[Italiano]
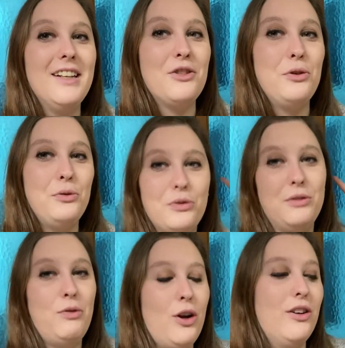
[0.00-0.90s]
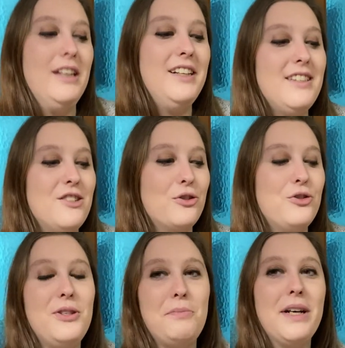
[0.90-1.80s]
Adesso in tutti i vlog inizio
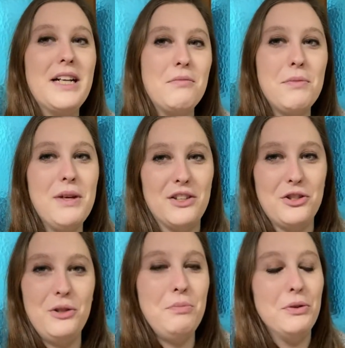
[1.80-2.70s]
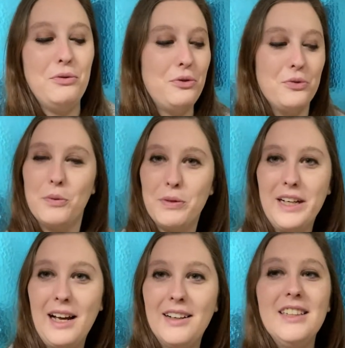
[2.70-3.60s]
così perché mi piace di più, non so
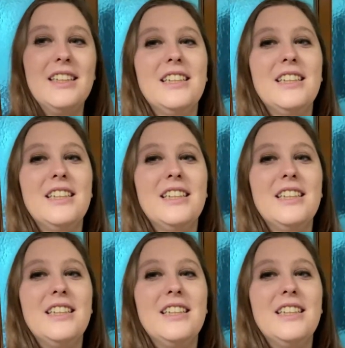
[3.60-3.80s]
perché.